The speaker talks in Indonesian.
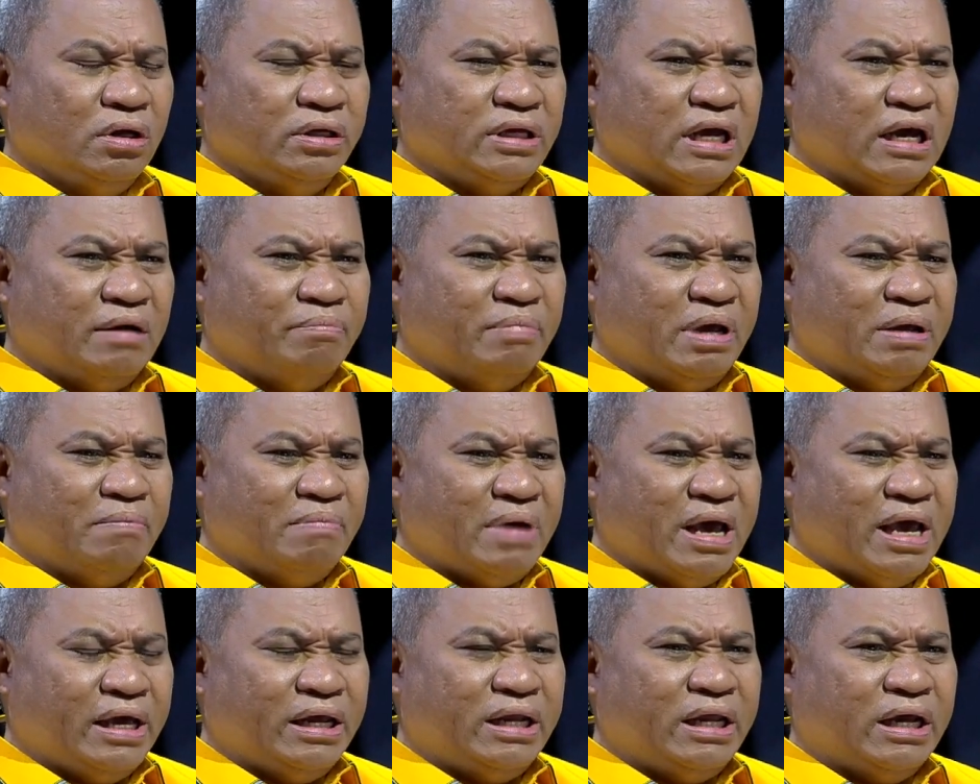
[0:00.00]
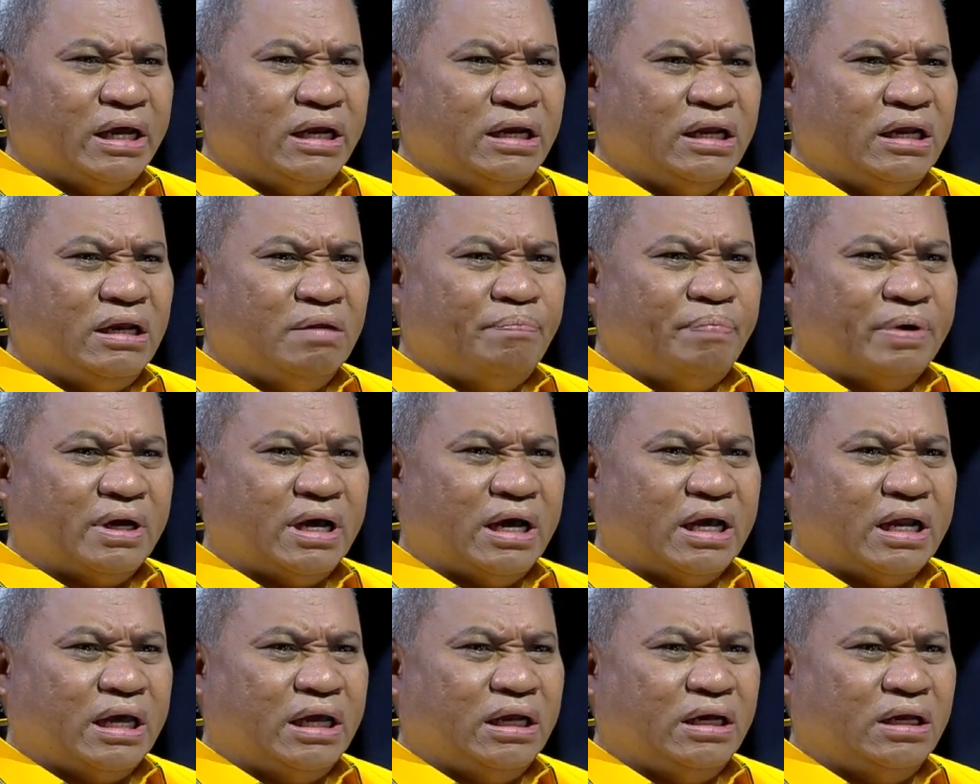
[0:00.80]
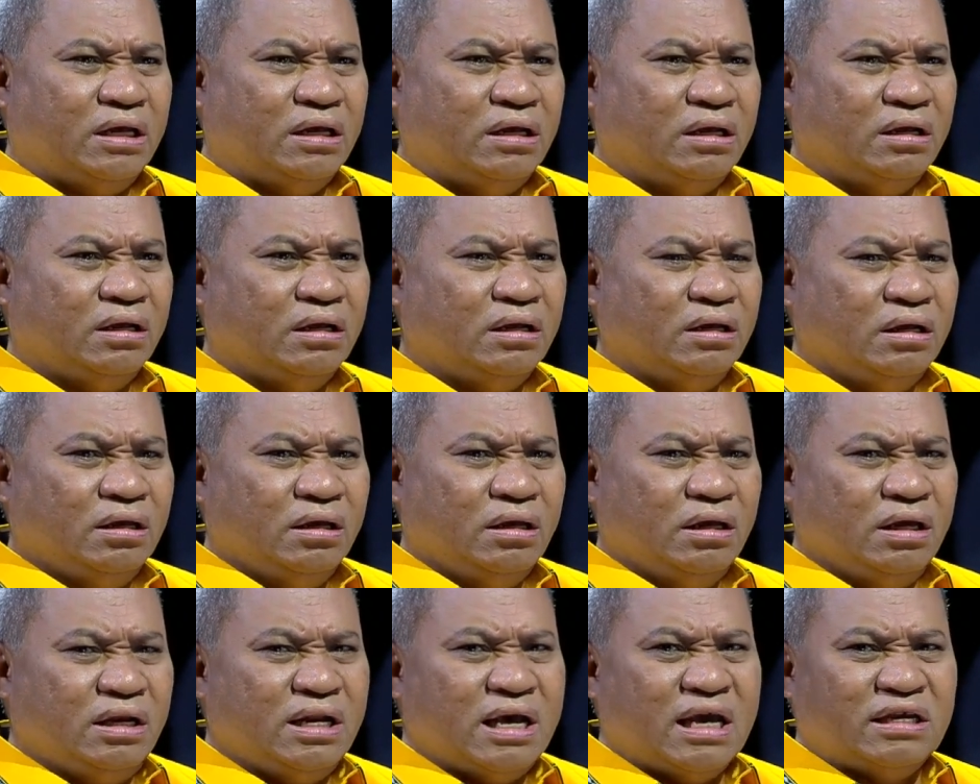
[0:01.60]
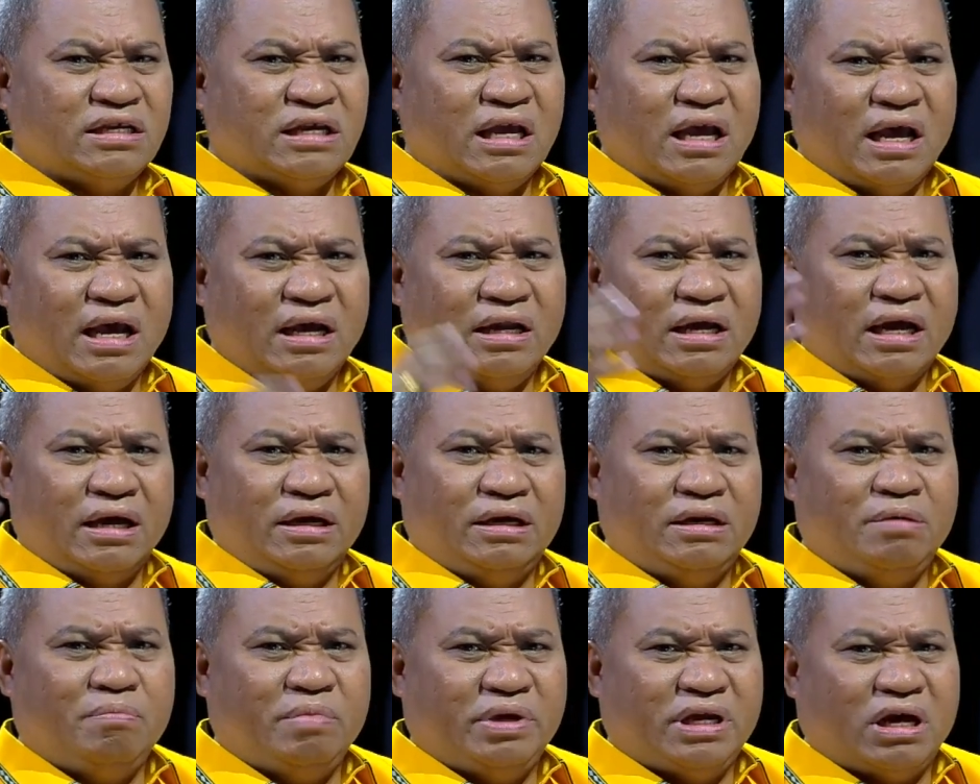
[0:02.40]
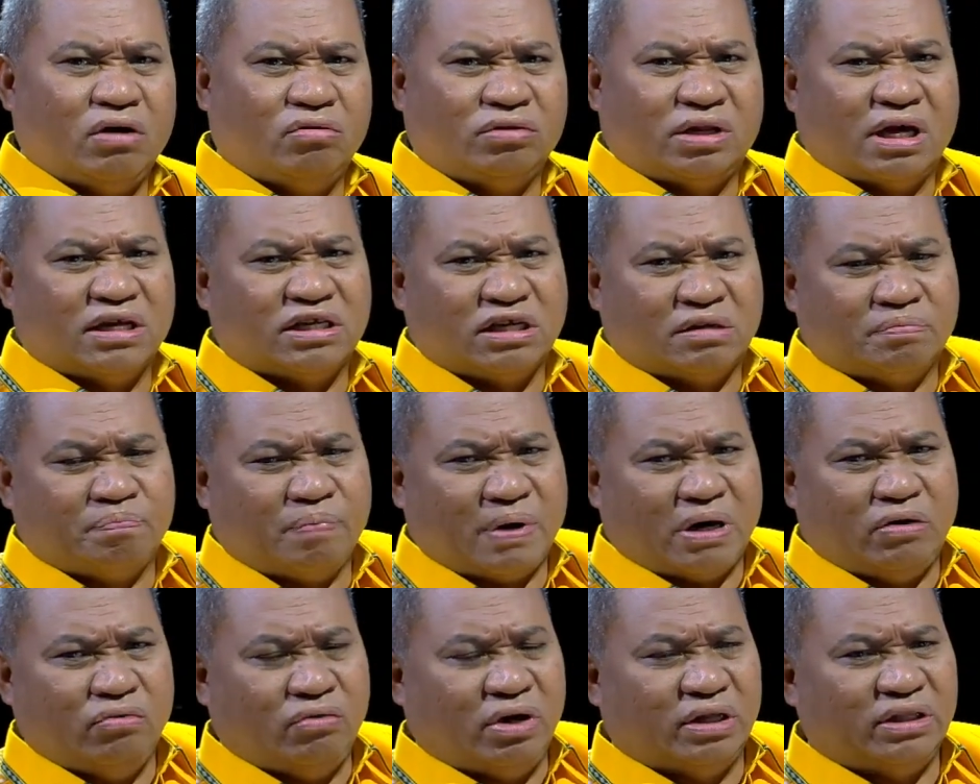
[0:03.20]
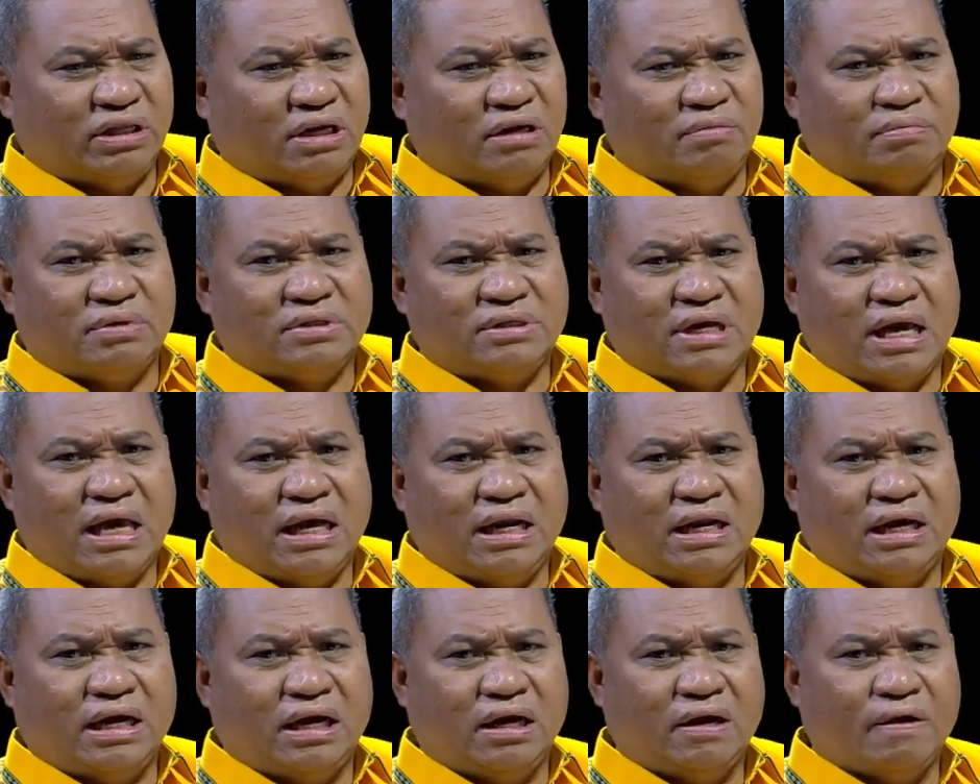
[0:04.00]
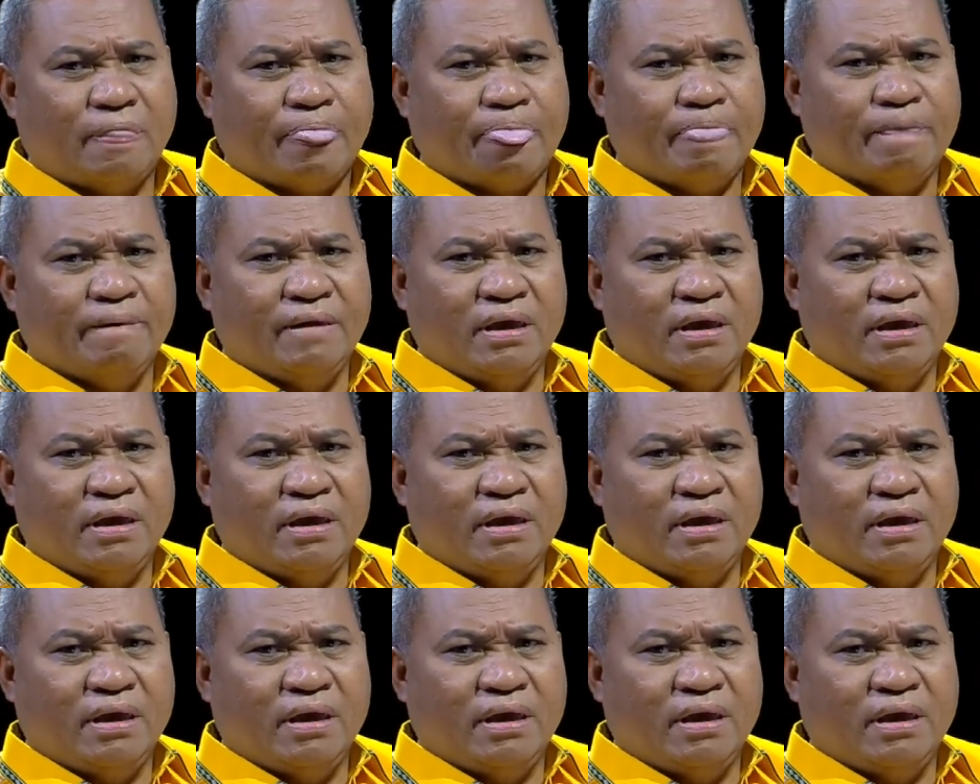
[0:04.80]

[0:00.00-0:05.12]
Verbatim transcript: Jangan main-main dengan ini perkara ini. Ini asa, ini menyangkut asas praduga tidak bersalah.